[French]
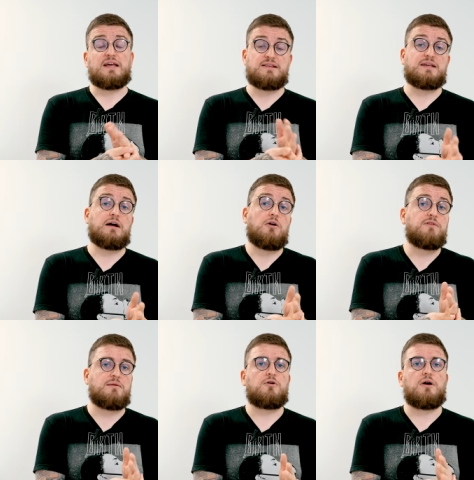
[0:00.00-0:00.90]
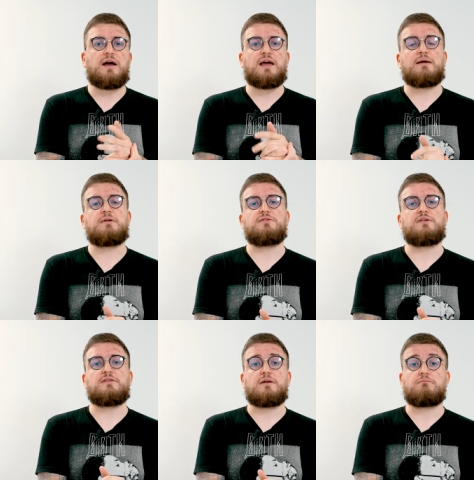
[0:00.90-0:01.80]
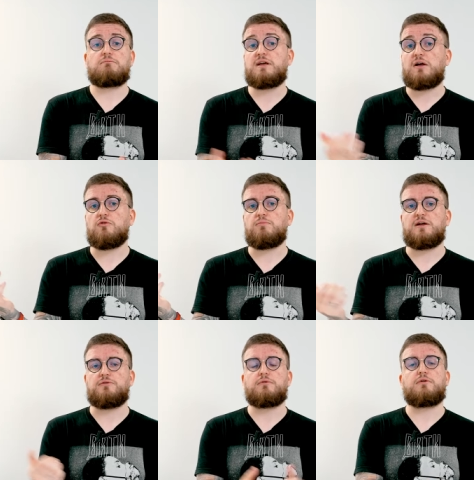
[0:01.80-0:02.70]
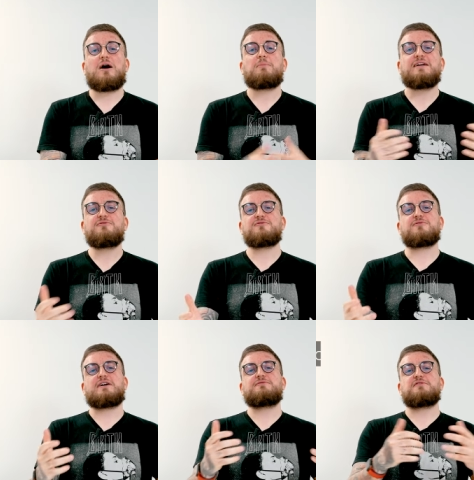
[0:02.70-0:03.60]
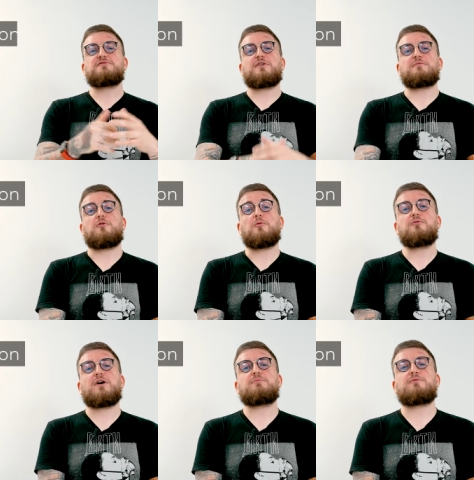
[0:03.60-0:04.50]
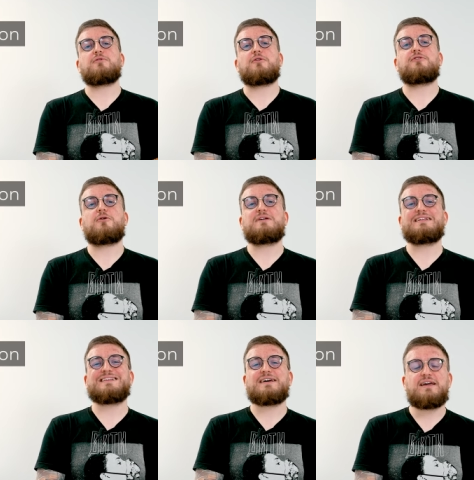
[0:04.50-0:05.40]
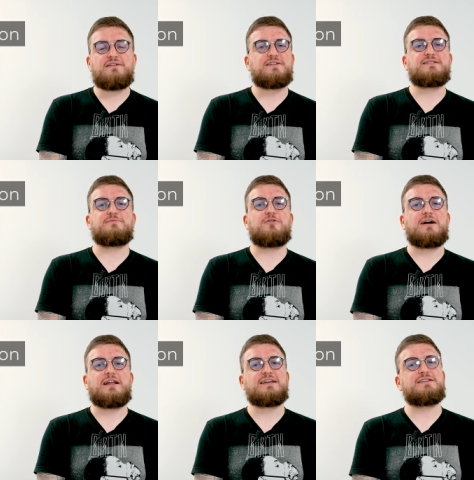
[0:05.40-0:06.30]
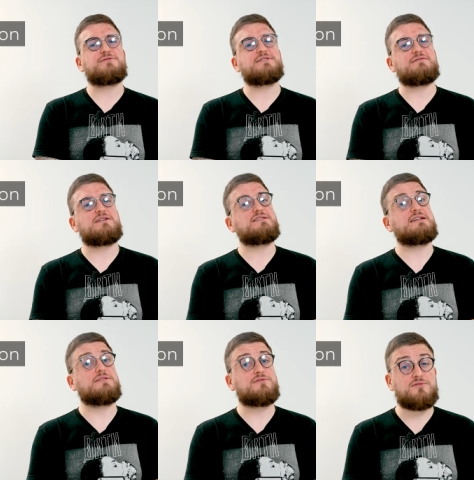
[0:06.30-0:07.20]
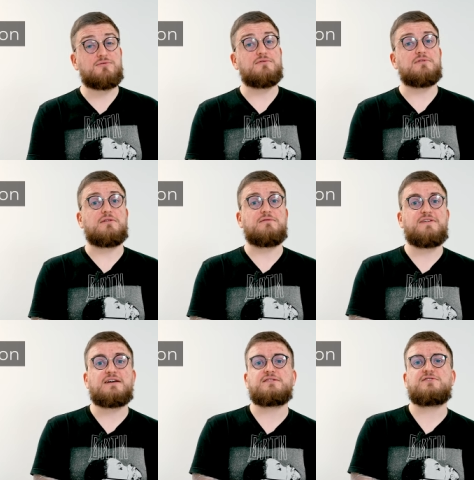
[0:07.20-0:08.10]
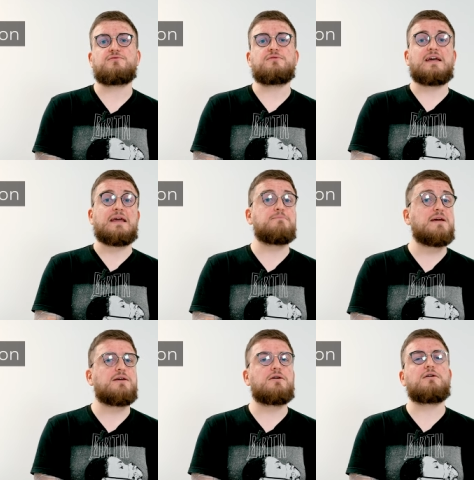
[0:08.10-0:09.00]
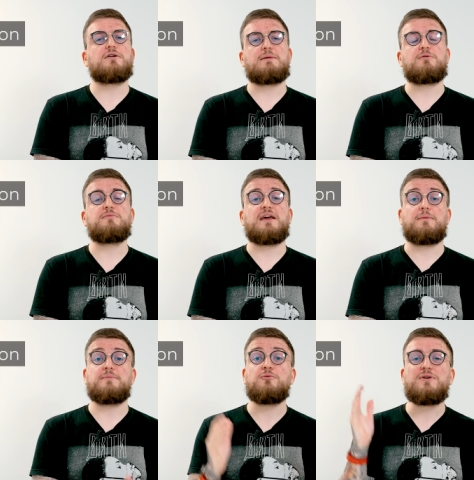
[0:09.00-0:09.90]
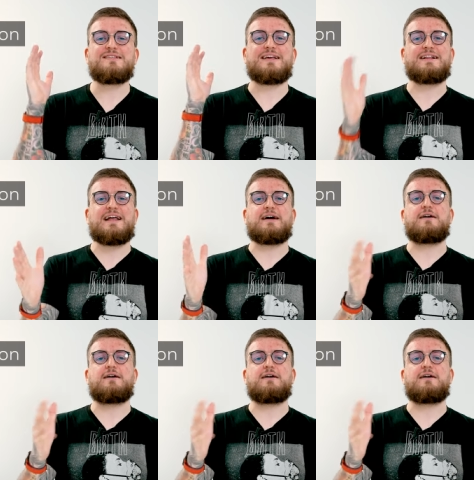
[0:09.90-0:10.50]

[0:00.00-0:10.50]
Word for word: et ce qui la rend vraiment agréable à utiliser. Carton plein donc. Bon, après tout ce qu'on a vu ensemble, on peut répondre d'emblée très facilement à la question de savoir si la seconde version est meilleure que la première. Mais oui, c'est clair